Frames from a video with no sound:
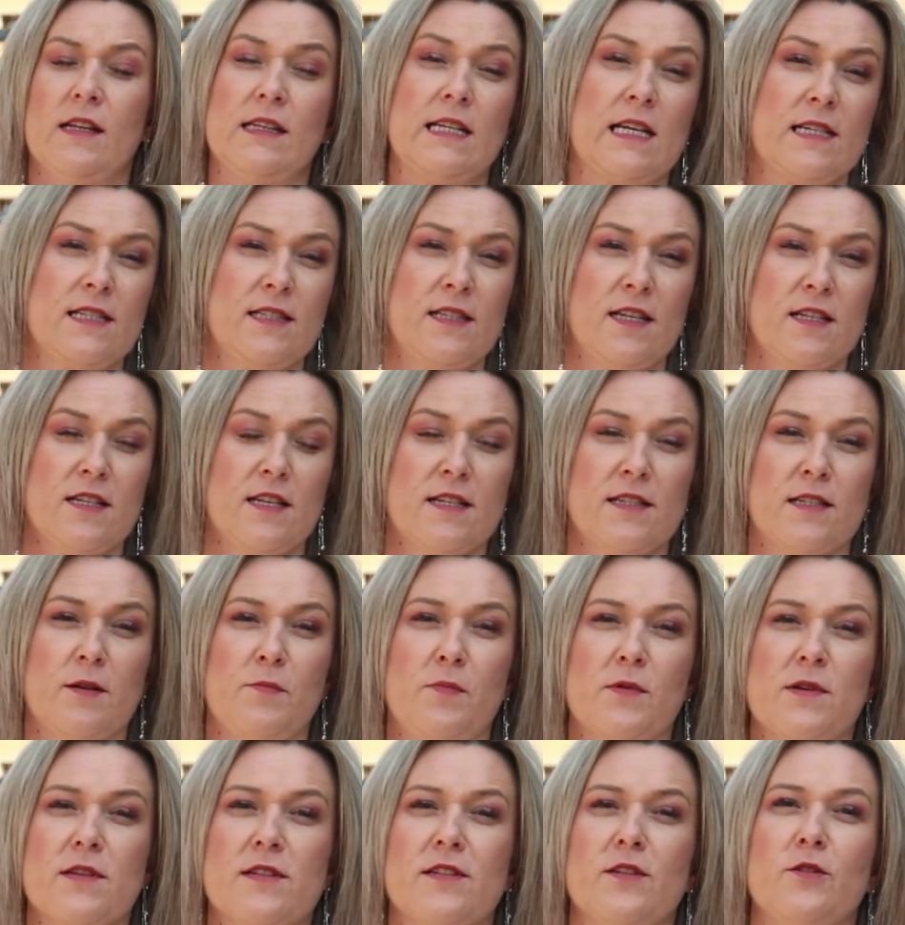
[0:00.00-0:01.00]
Na scenie
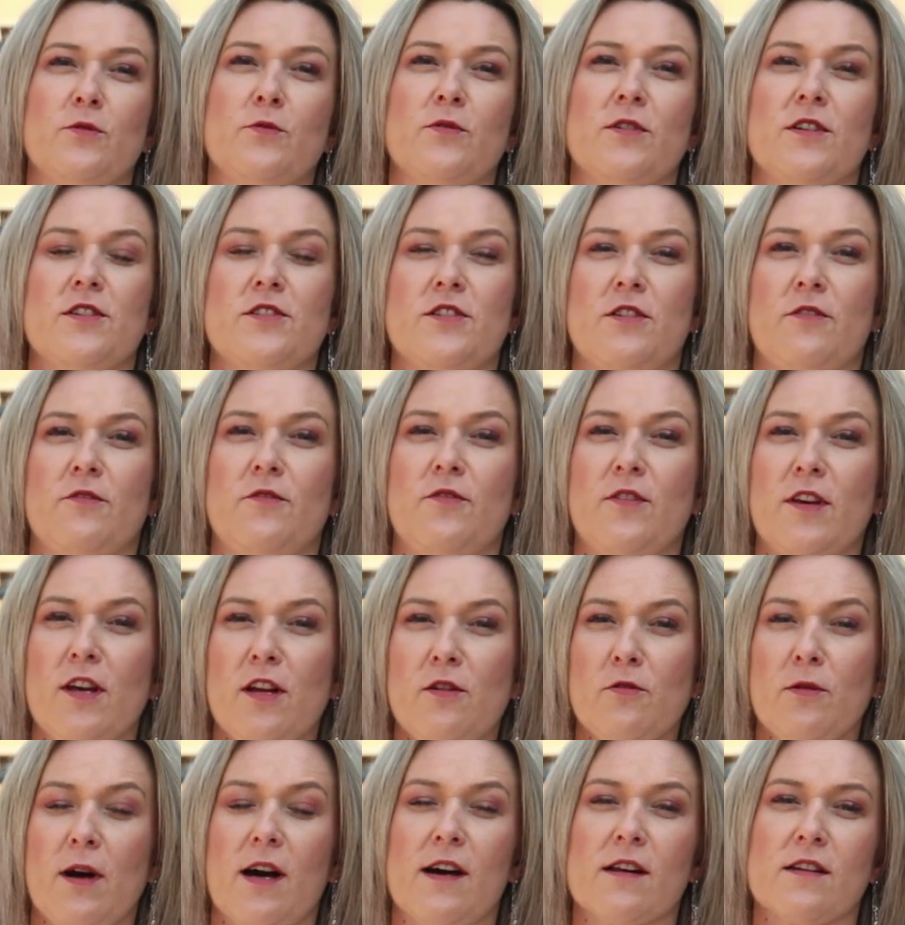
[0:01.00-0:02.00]
zaprezentuje się
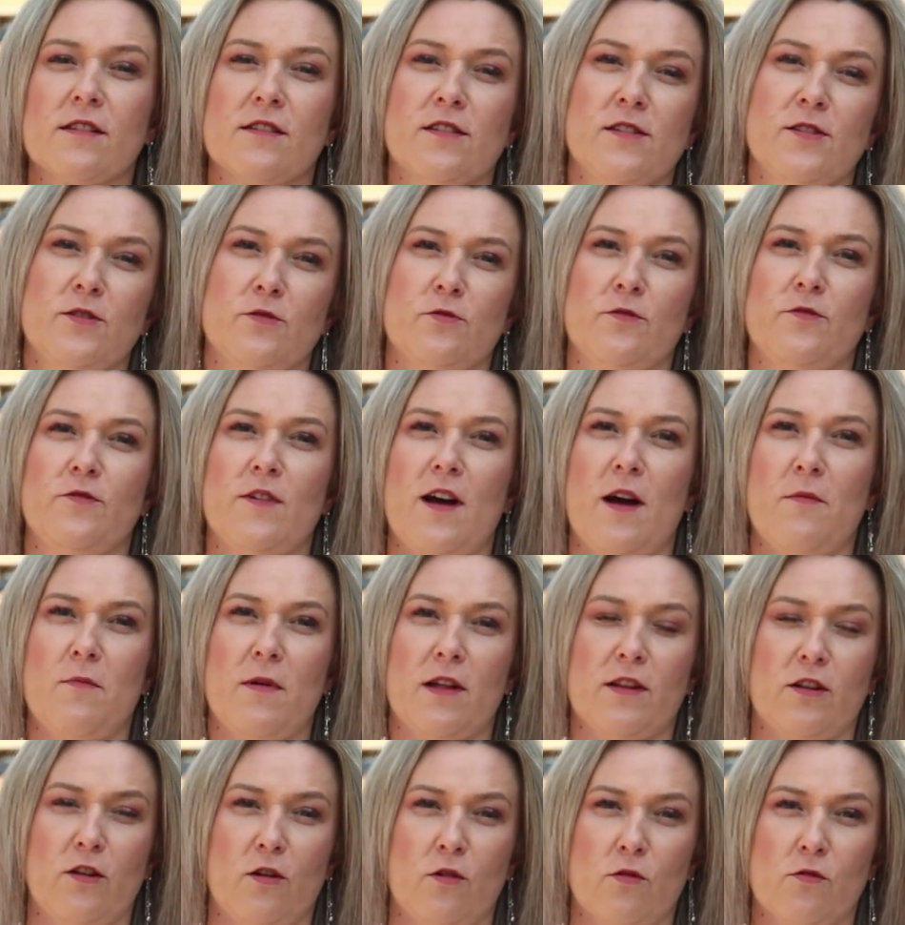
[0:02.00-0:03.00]
wielu artystów
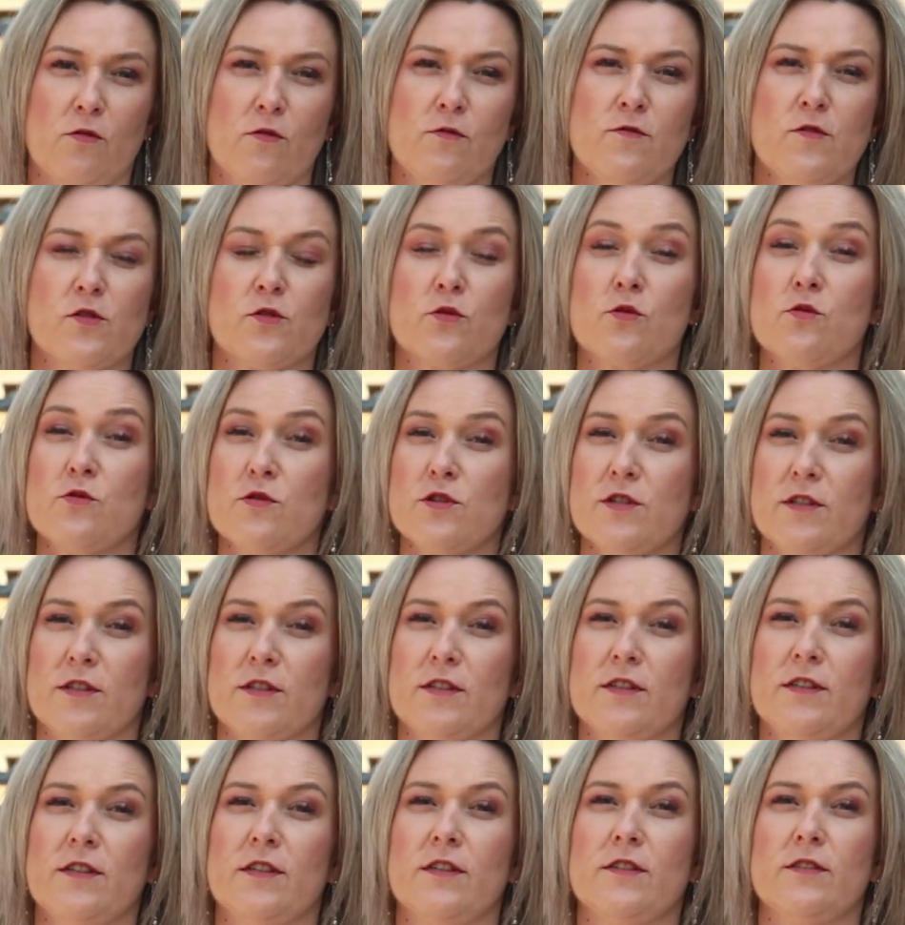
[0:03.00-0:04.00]
amatorów z
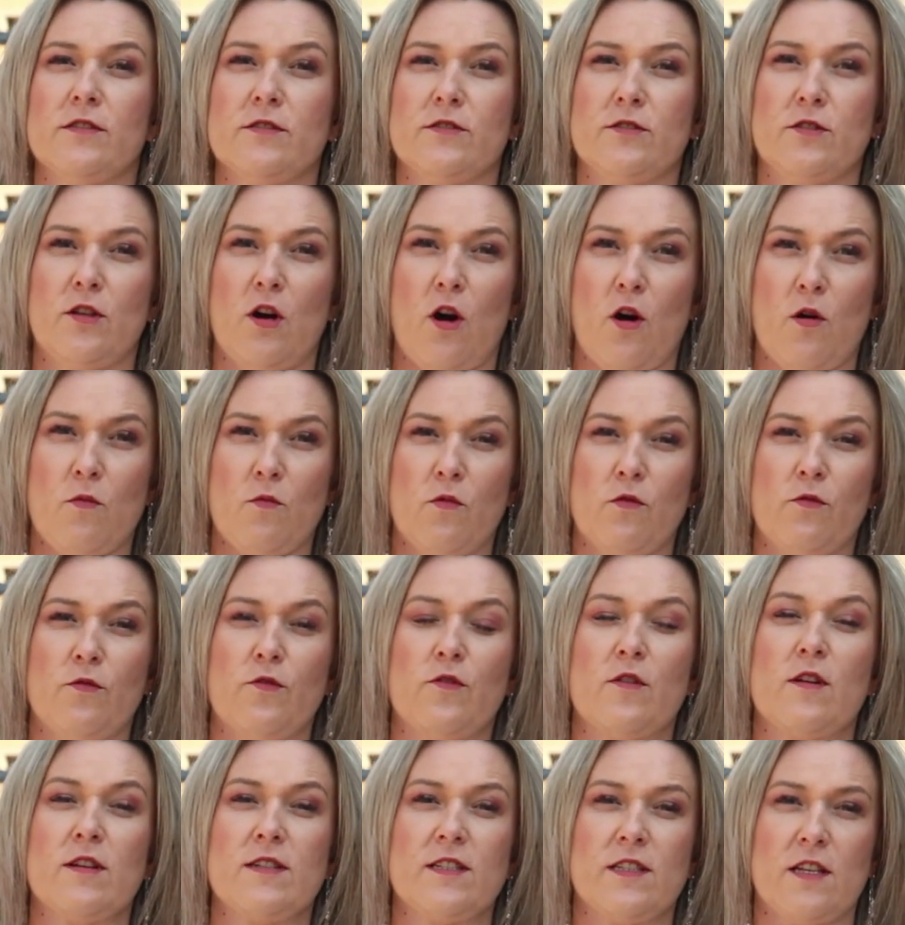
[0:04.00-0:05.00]
różnych
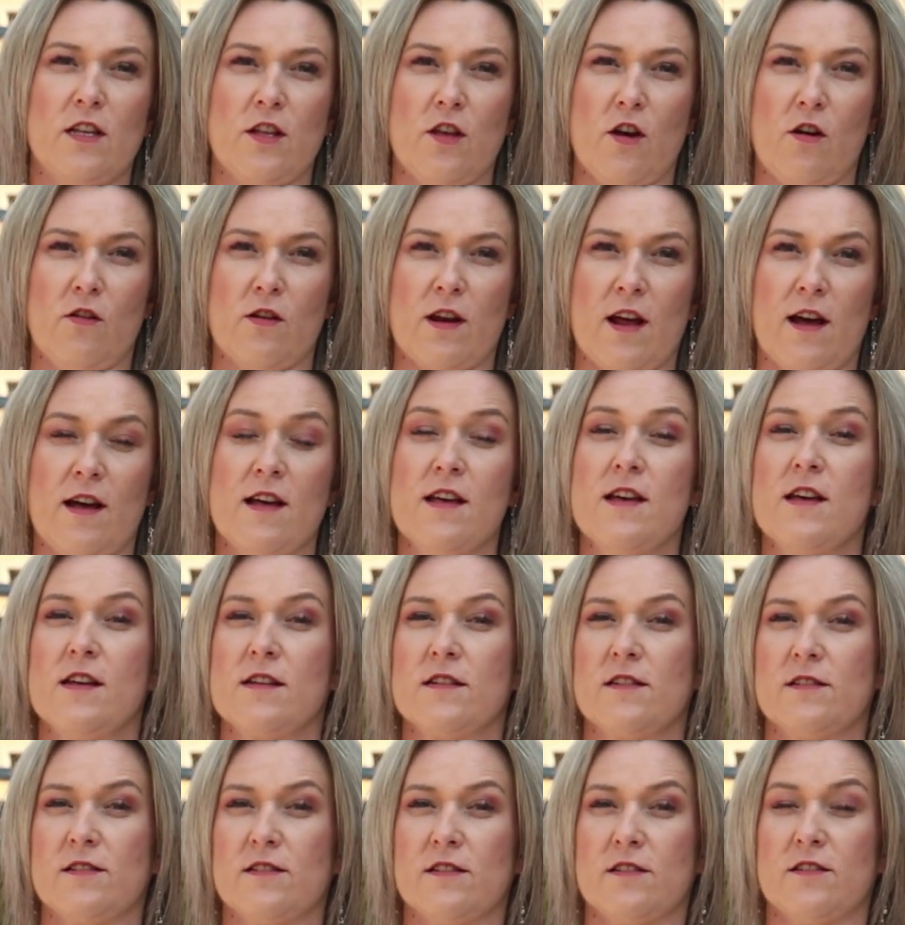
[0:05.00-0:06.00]
domów seniora
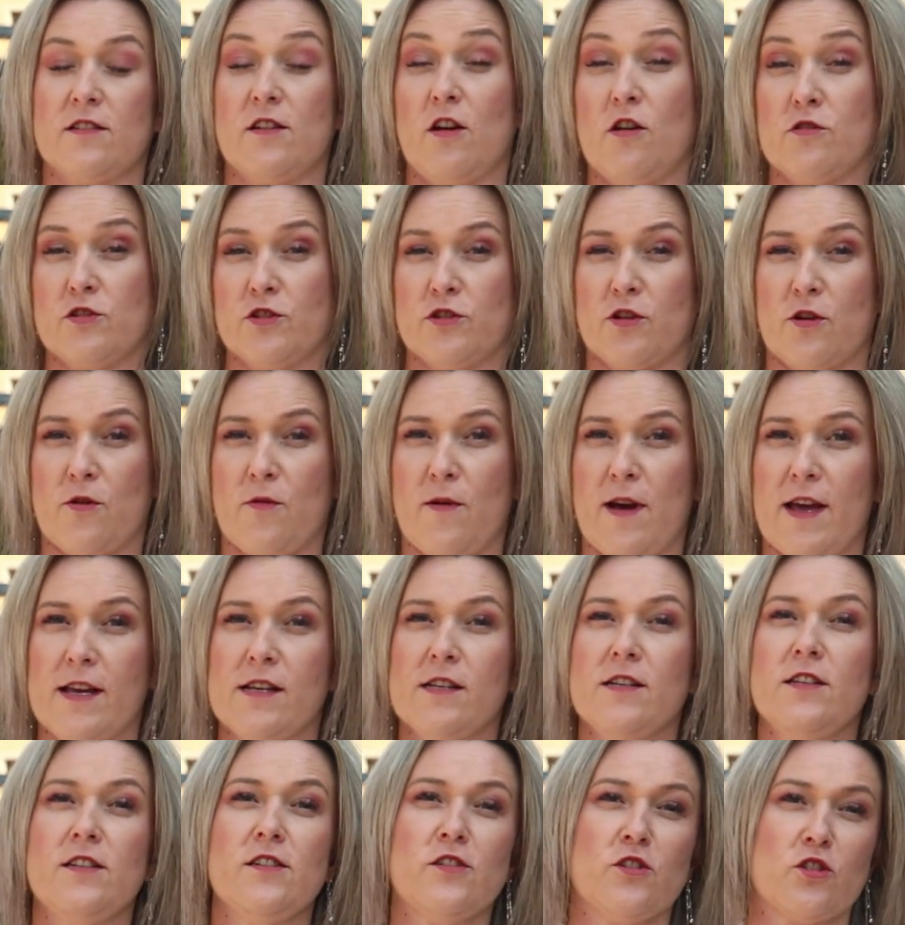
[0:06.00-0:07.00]
z
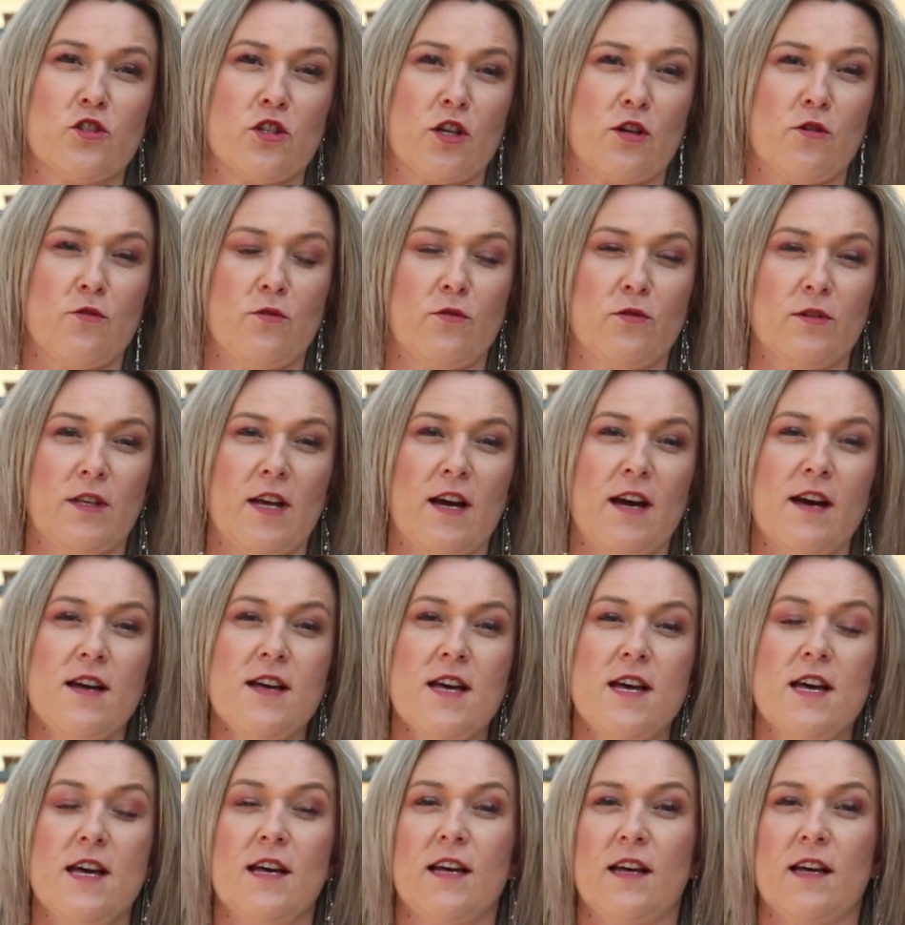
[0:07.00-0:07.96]
Ostrołęki, z Rzekunia,